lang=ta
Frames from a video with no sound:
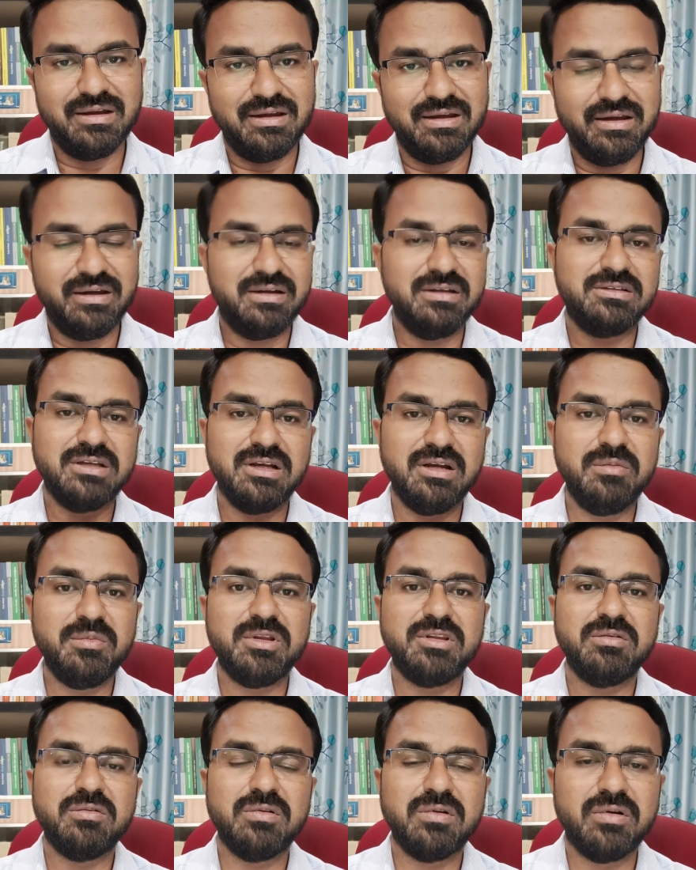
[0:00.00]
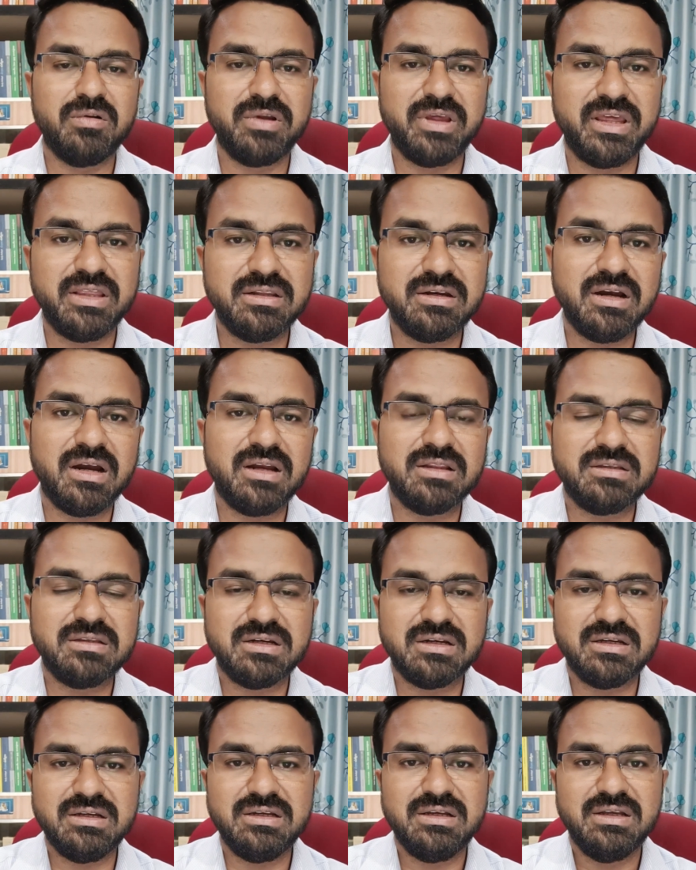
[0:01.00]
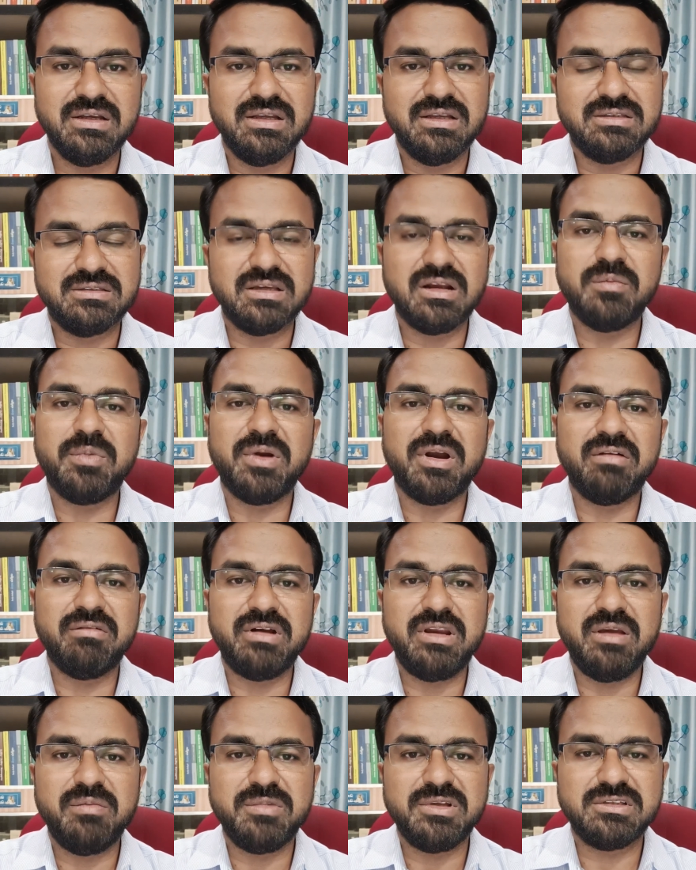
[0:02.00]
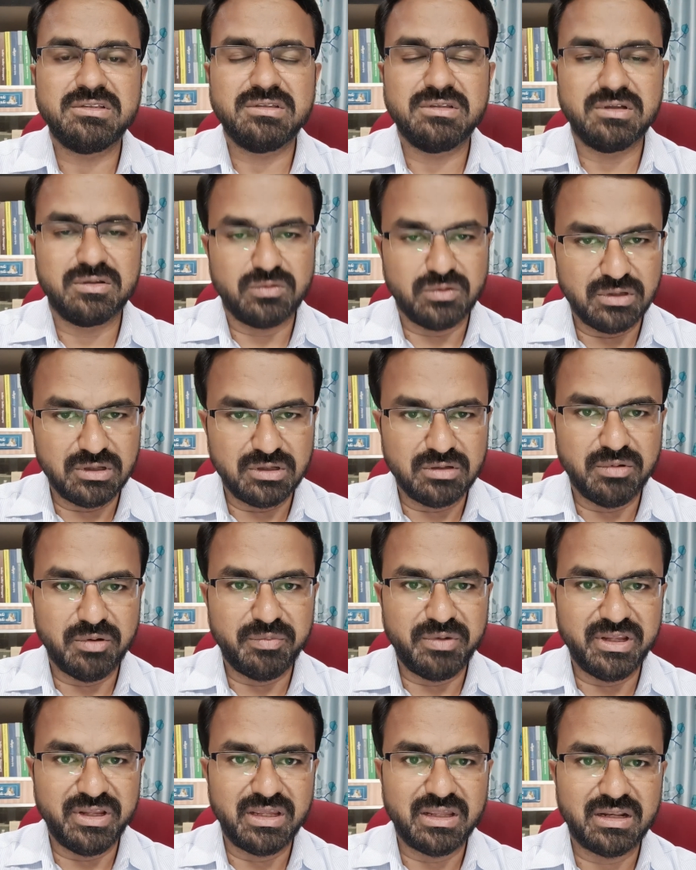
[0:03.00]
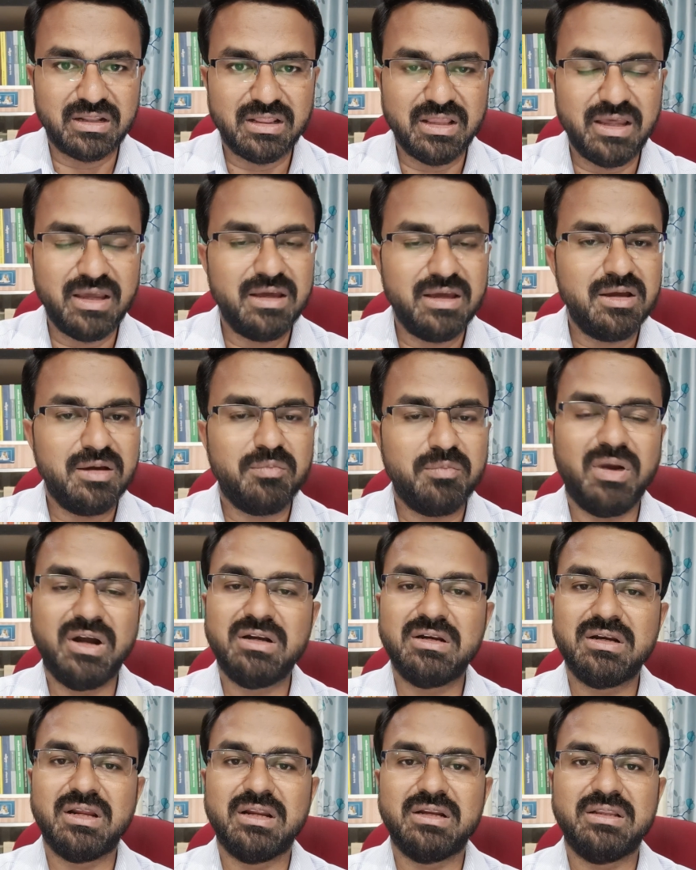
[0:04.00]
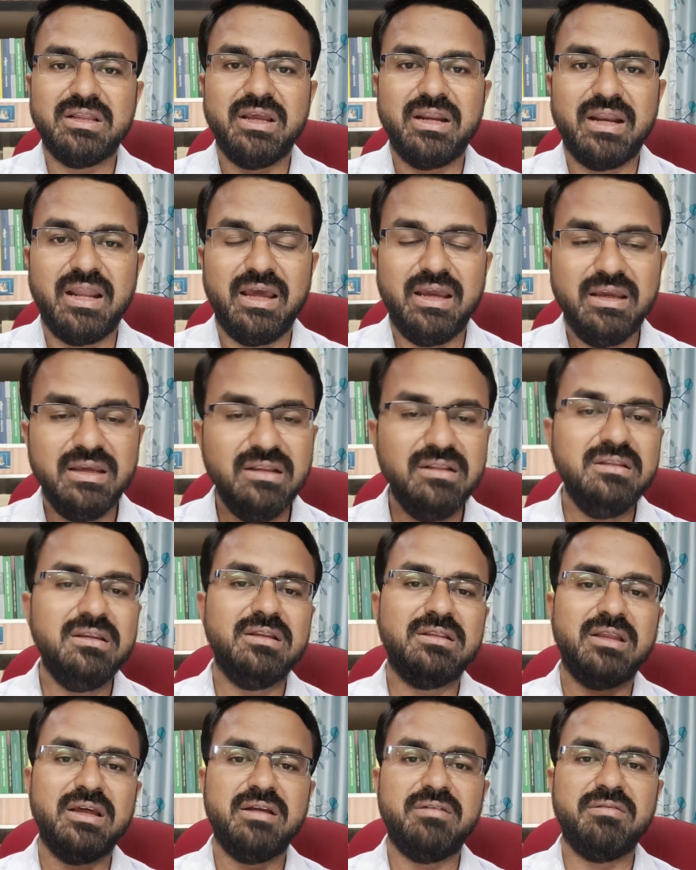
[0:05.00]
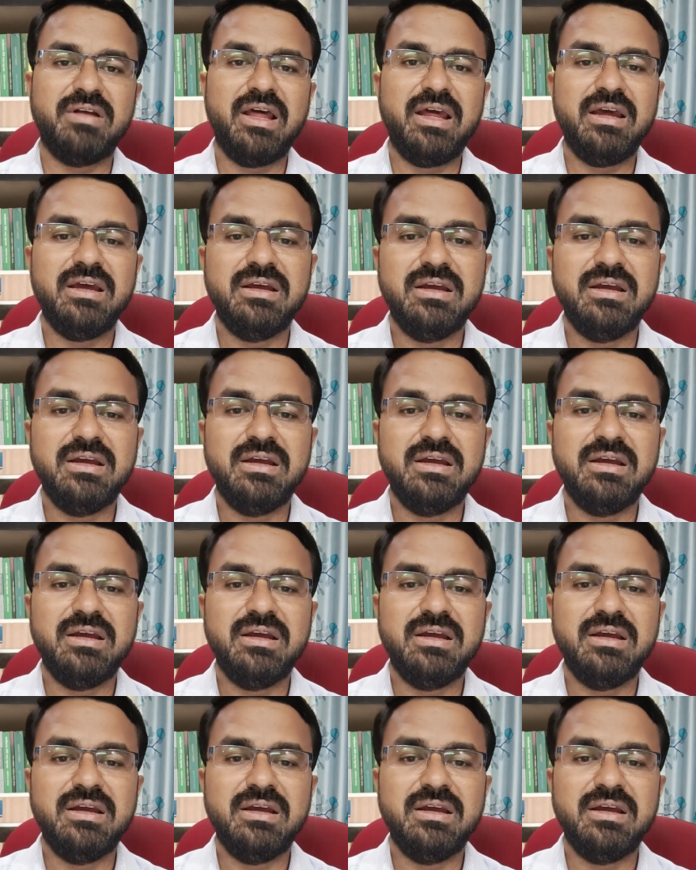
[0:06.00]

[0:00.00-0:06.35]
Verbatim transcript: இட்டு செல்லும் அது உங்களுடைய எதிர்காலத்திற்கு சிறப்பான வழியமைத்து கொடுக்கும் அப்படிங்கிறதுல மாற்று கருத்தே இல்லை இந்த தேர்வில்